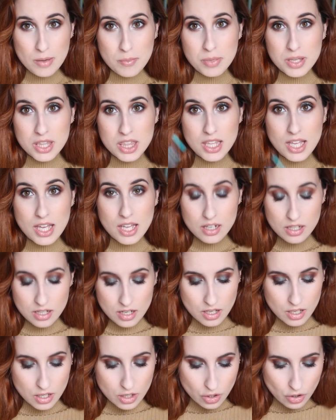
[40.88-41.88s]
a empezar
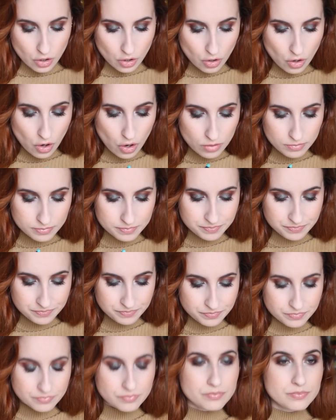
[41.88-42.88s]
con...
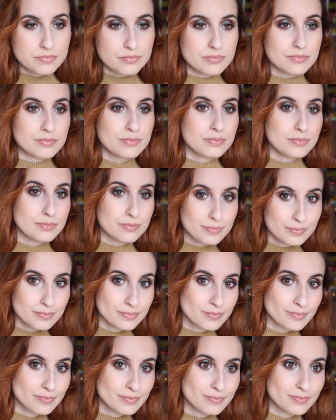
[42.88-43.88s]

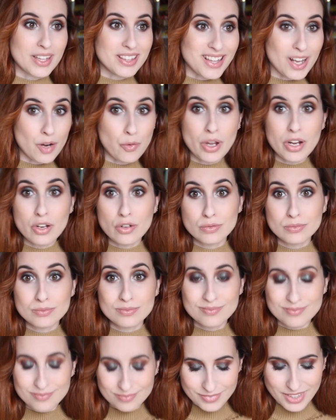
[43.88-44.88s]
Hasta
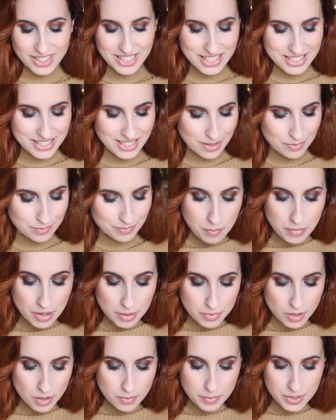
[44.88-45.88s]
luego. Gracias.
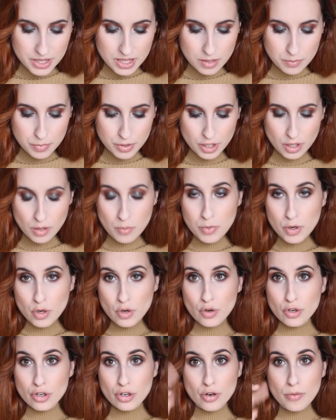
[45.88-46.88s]
Vamos a empezar, por ejemplo,
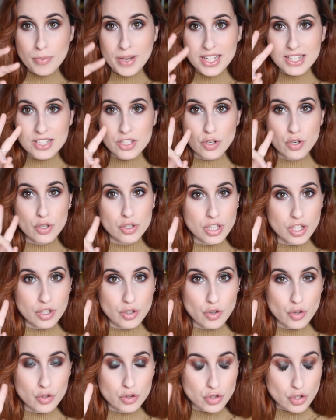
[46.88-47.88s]
con ropa que solo
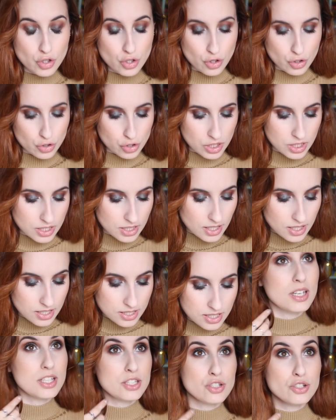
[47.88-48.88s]
tengo dos
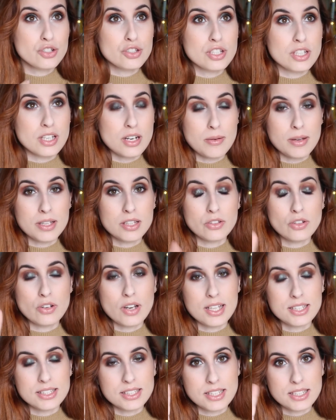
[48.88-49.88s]
cositas. Esto lo estoy grabando
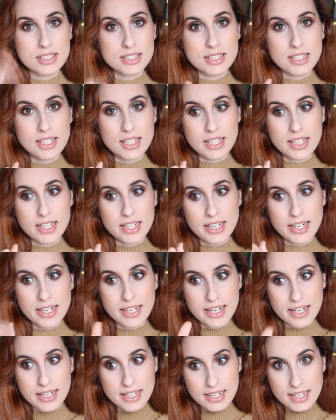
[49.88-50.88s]
antes
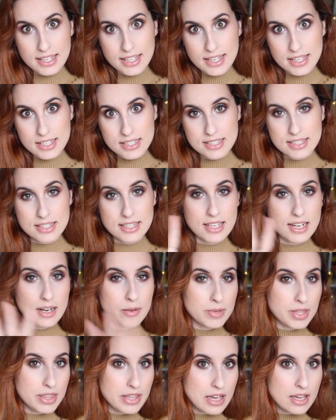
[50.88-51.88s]
de Reyes, de
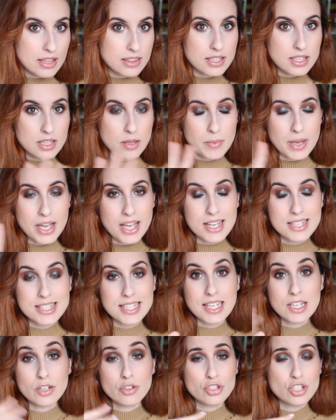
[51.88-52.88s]
Navidad y demás, así
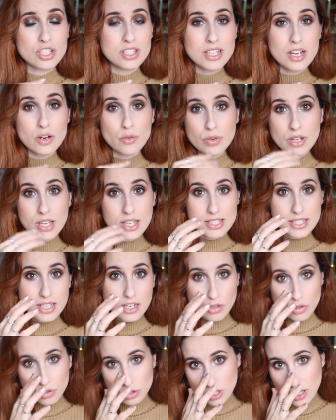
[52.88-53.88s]
que no sé si alguna de
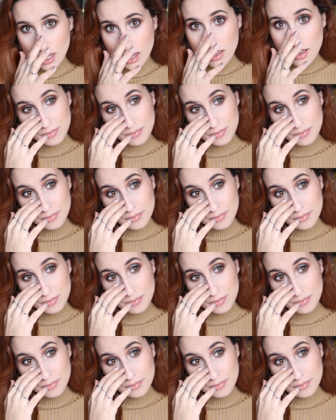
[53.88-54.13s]
estas cosas